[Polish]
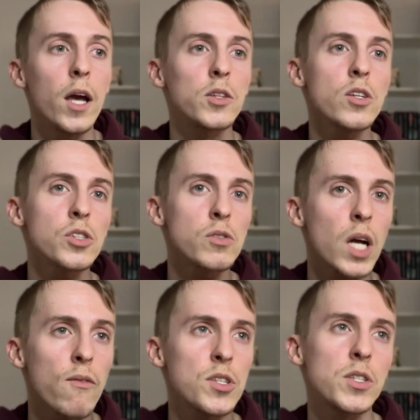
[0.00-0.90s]
I to jest
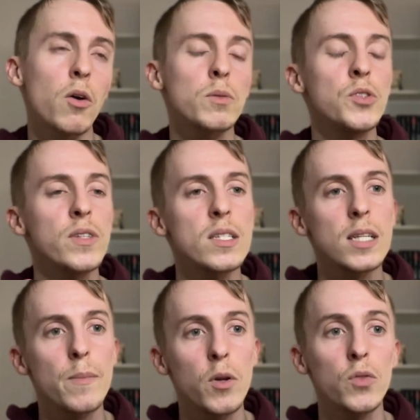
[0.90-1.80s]
książka właśnie o tym świecie
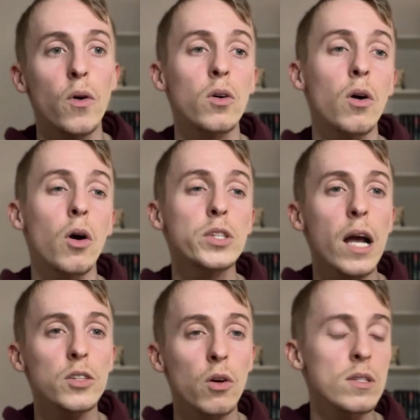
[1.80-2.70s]
celebrytów, o, o
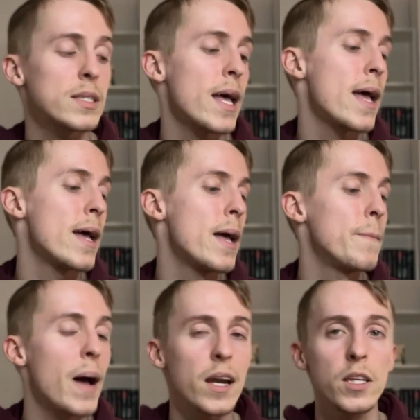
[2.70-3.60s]
tej aktorce
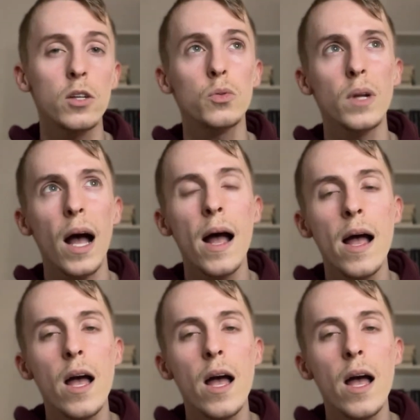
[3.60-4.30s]
Marii, która